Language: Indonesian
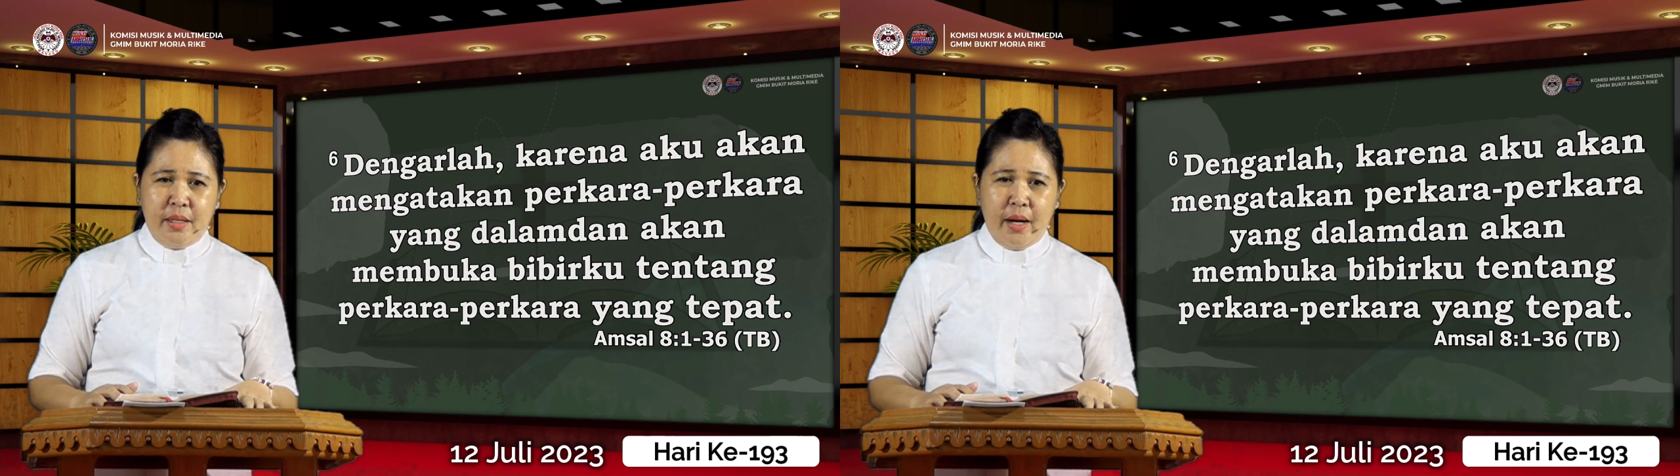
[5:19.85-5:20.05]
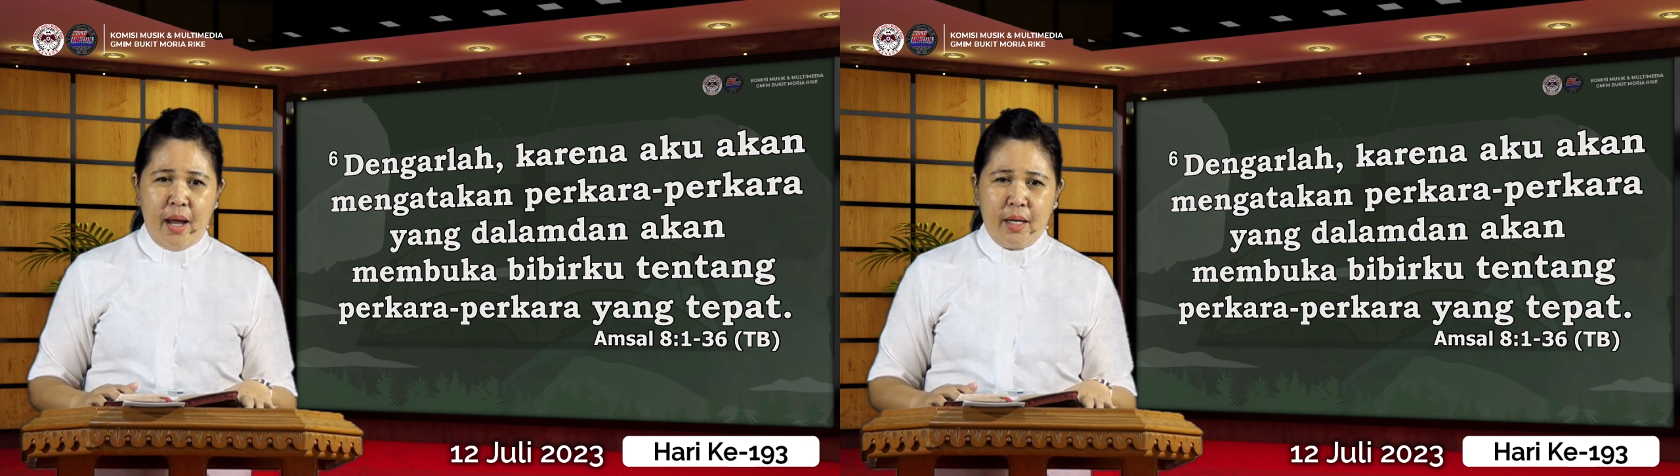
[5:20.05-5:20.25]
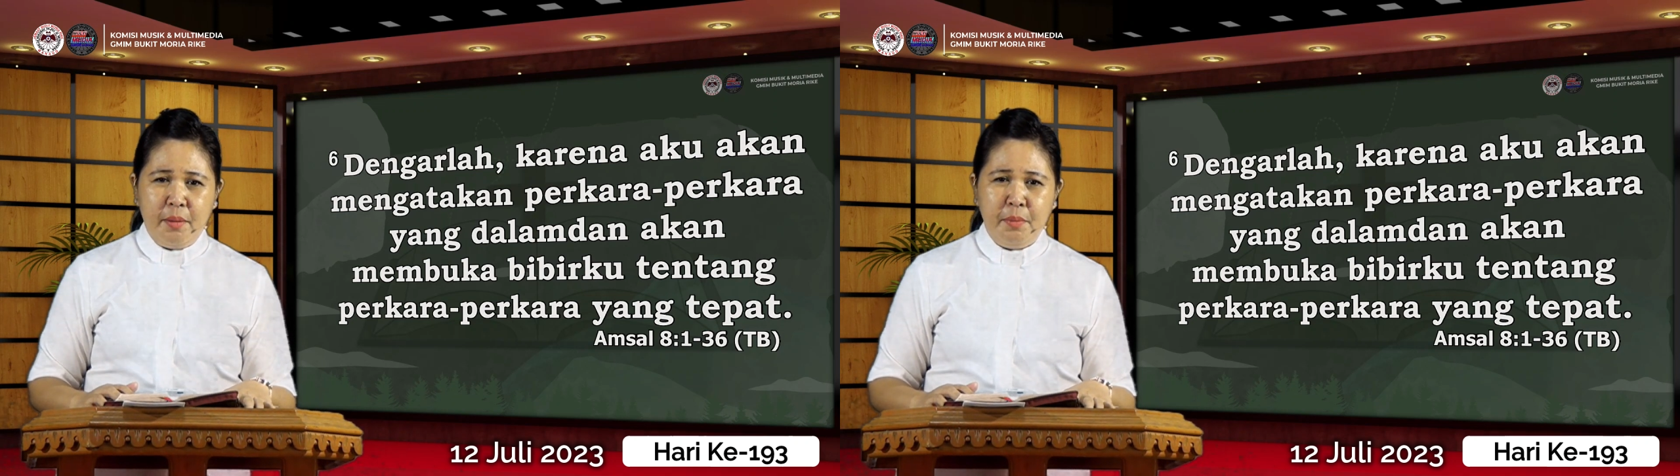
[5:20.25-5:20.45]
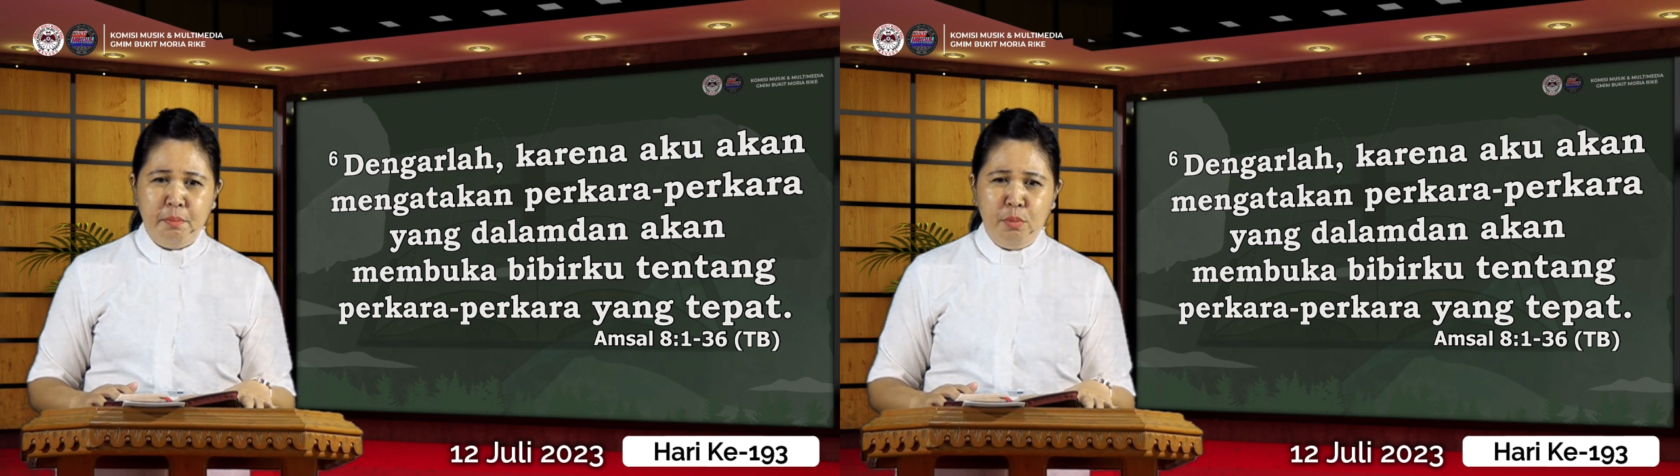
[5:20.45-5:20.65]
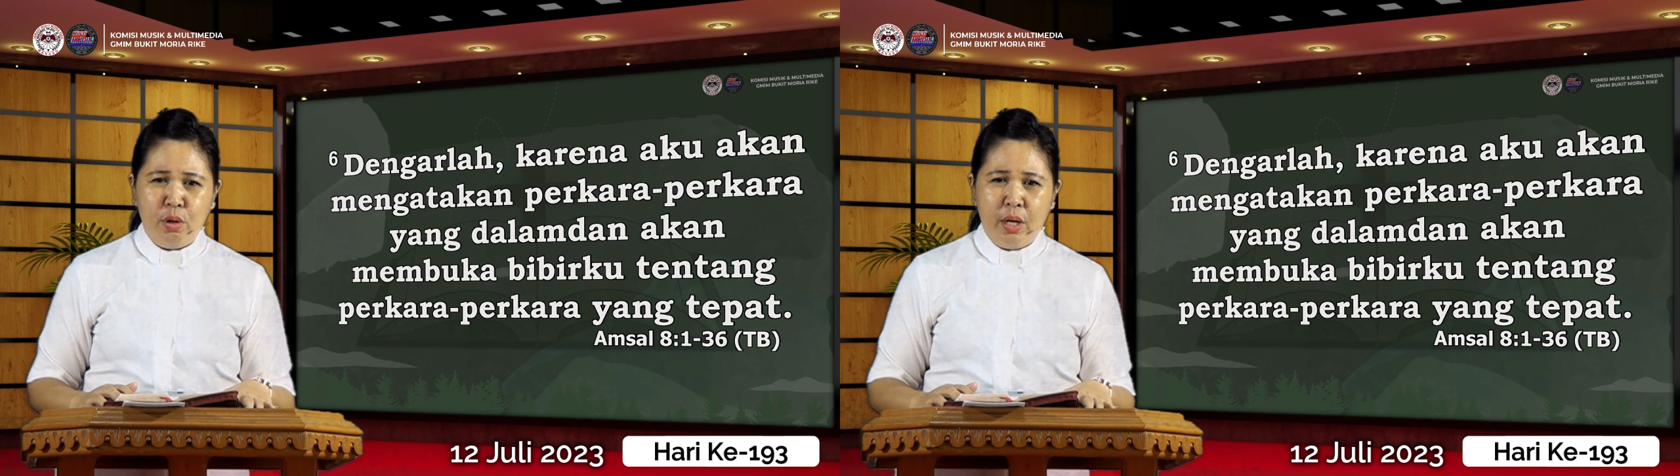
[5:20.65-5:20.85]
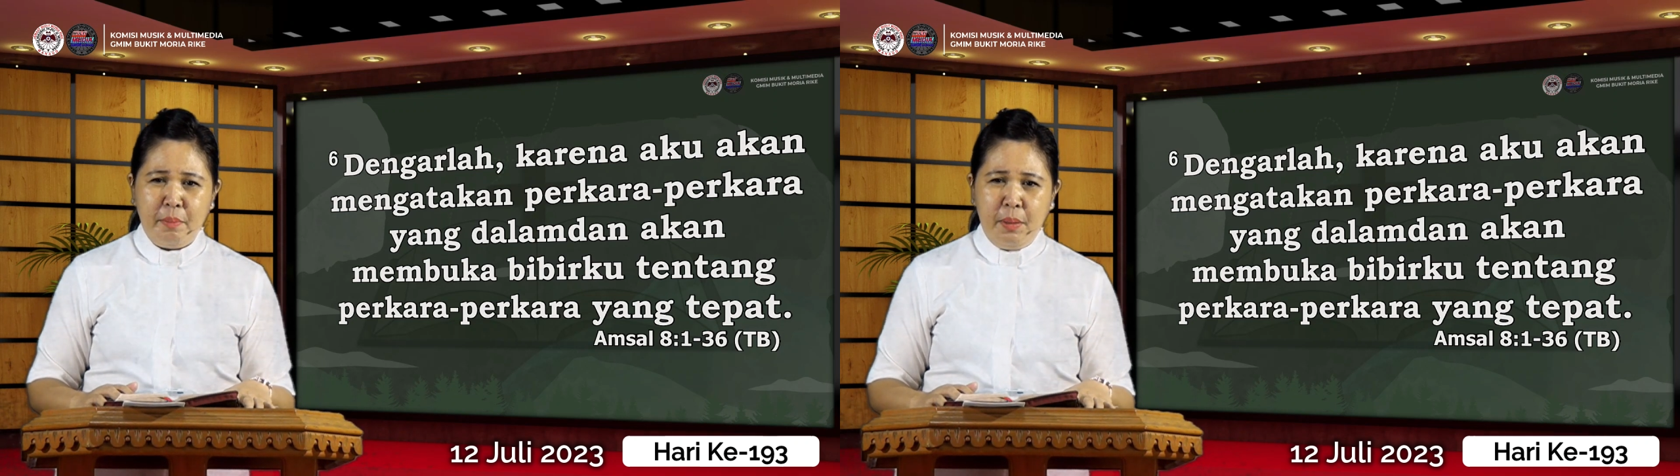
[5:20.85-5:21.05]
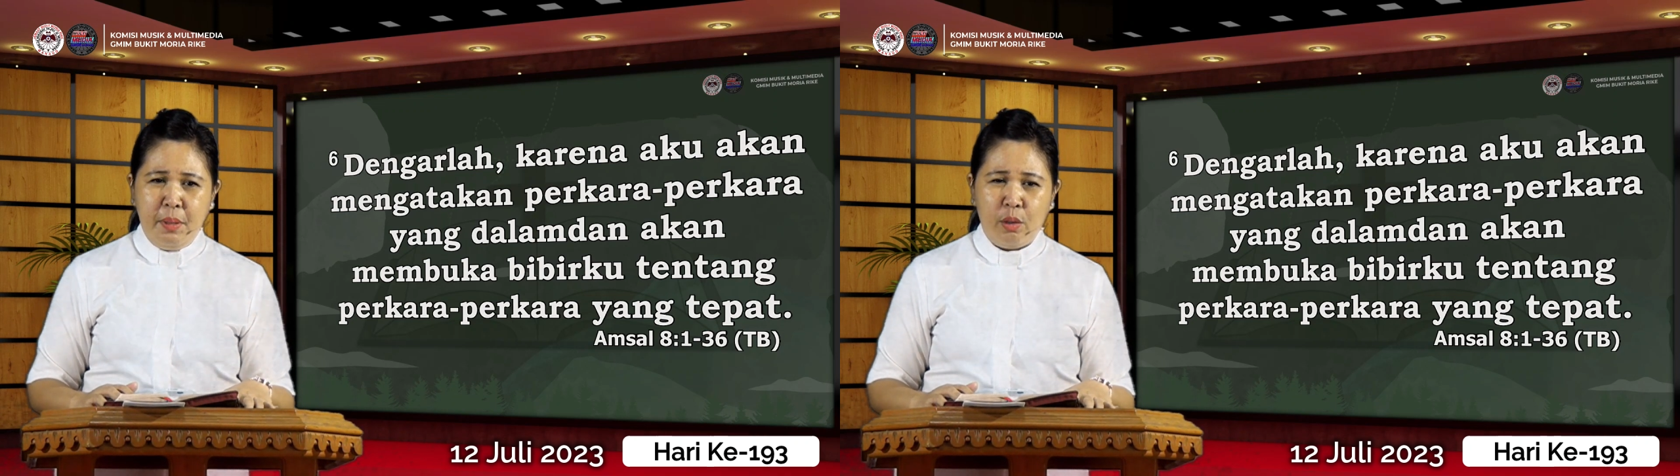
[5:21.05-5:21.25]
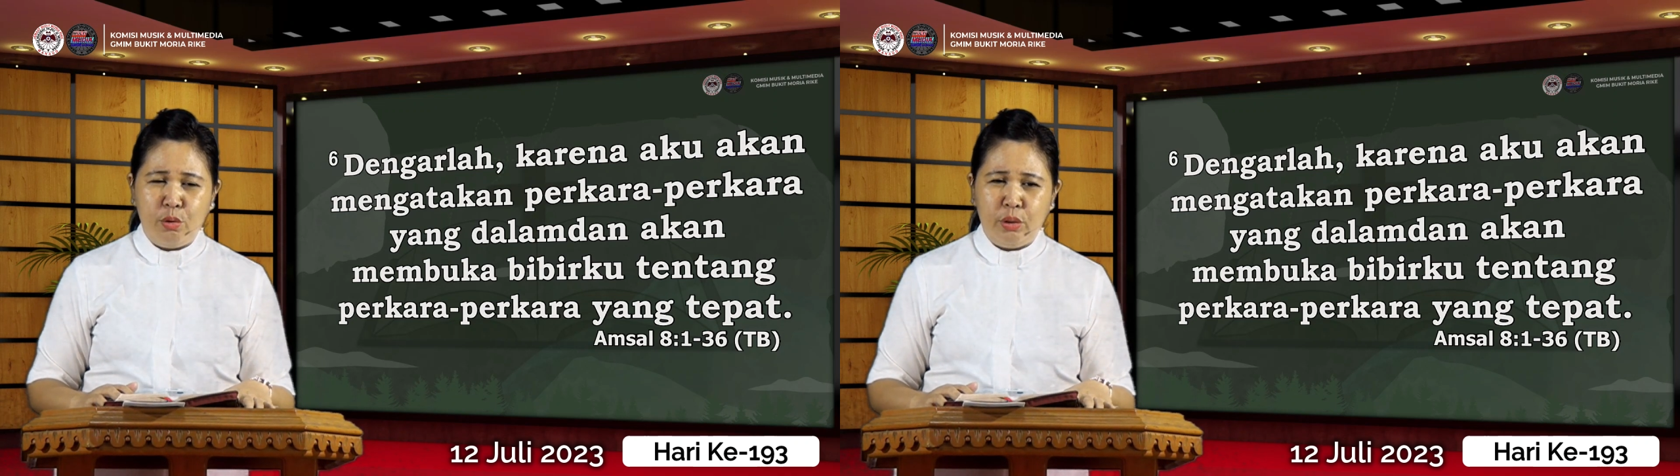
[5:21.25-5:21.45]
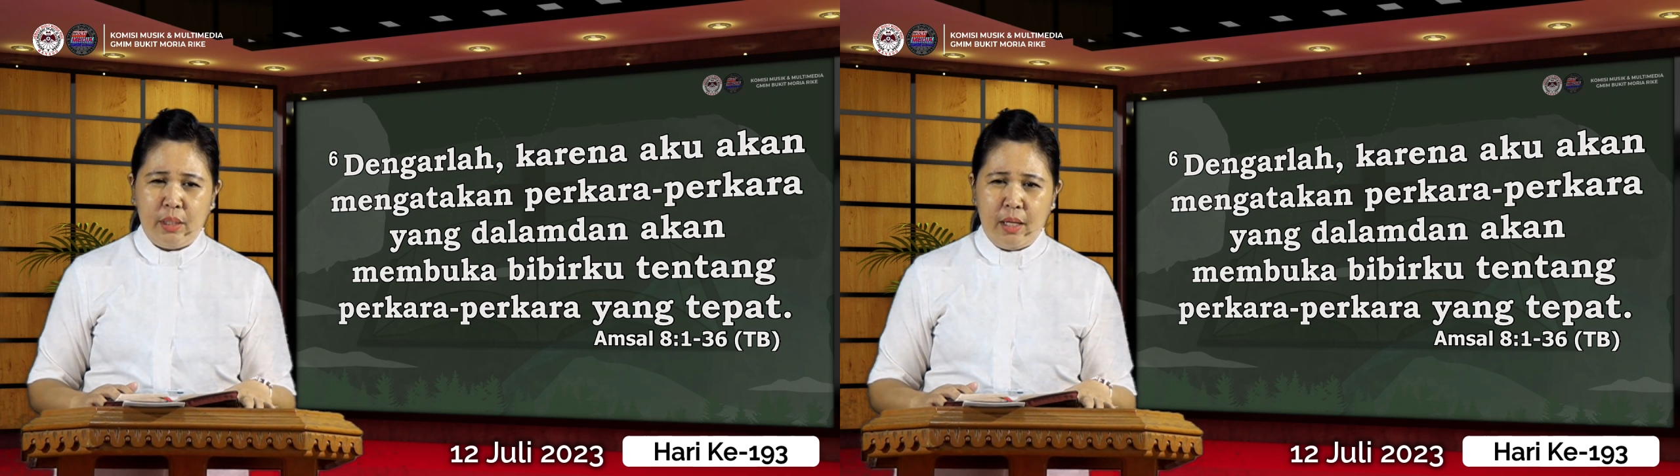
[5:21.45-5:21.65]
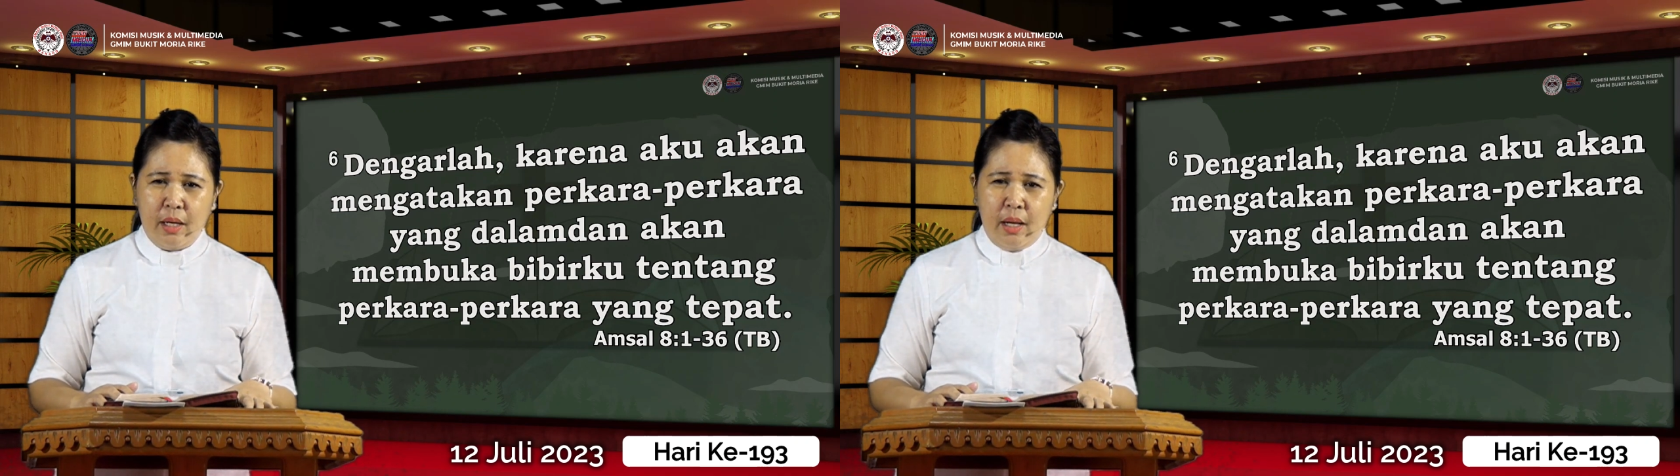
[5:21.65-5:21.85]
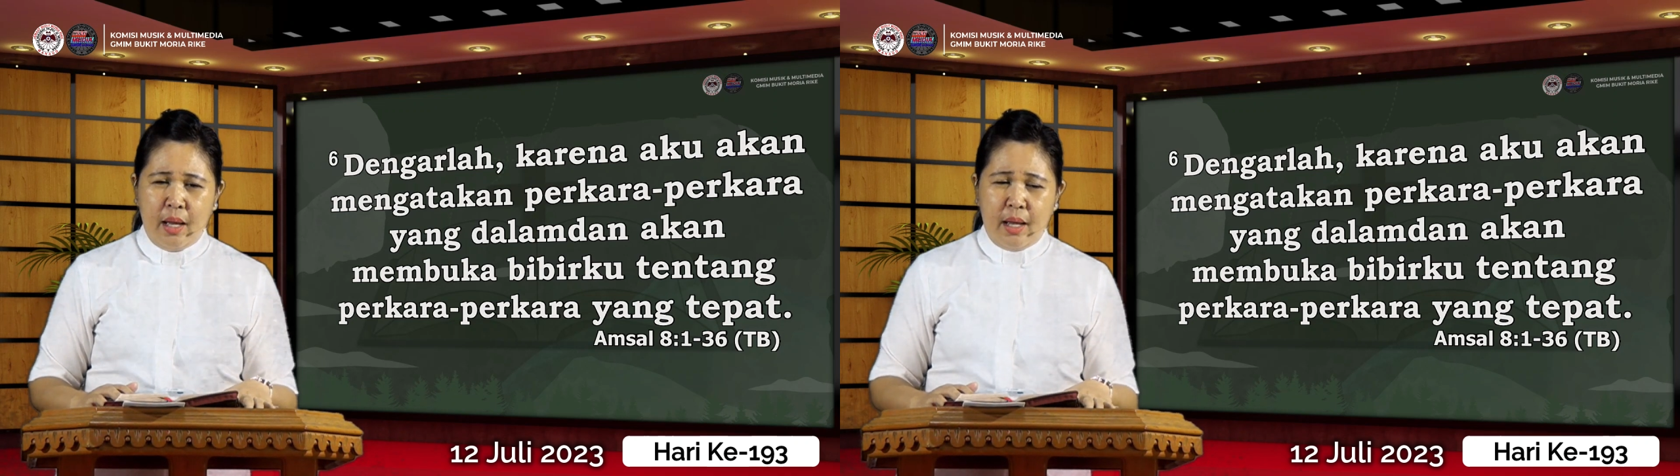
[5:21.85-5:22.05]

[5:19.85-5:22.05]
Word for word: dan akan membuka bibirku ter